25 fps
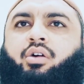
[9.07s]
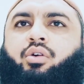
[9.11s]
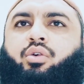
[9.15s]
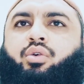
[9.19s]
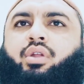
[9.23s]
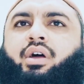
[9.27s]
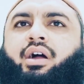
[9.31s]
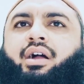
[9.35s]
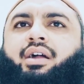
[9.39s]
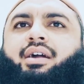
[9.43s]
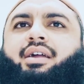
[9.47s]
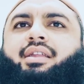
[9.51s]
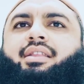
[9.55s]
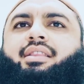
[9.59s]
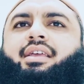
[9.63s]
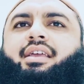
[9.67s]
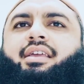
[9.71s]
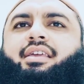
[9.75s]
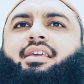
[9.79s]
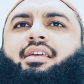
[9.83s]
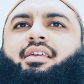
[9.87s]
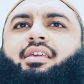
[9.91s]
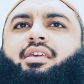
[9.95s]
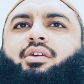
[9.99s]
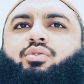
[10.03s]
और अगर
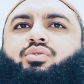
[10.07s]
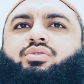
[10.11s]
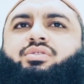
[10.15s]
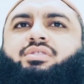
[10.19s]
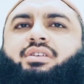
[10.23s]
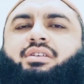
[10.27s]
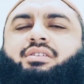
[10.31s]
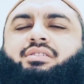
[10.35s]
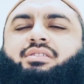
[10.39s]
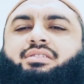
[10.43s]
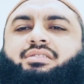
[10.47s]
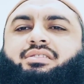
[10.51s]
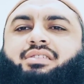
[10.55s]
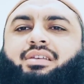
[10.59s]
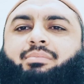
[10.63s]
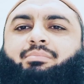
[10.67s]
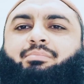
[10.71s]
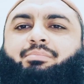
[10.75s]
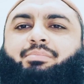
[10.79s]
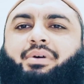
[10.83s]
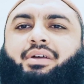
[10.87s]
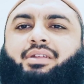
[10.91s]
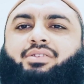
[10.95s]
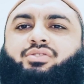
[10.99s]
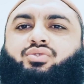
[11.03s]
देखे कि उसके जिसम
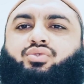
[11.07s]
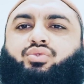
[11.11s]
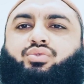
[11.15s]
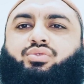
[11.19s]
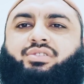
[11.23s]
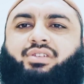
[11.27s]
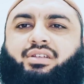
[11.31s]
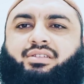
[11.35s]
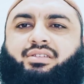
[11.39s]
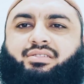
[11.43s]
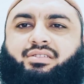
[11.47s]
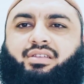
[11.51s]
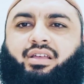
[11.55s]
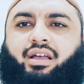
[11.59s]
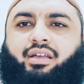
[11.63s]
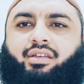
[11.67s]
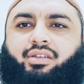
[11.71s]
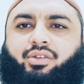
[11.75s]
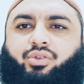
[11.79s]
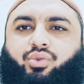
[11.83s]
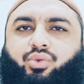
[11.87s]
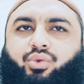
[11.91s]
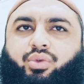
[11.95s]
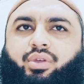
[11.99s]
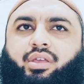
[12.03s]
पर सूजन
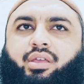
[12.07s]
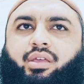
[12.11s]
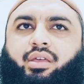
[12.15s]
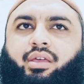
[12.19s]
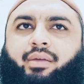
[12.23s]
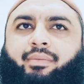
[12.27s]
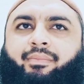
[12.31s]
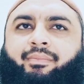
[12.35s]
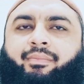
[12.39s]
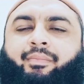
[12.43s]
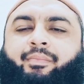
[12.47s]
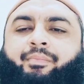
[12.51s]
ज़ाहिर हुई है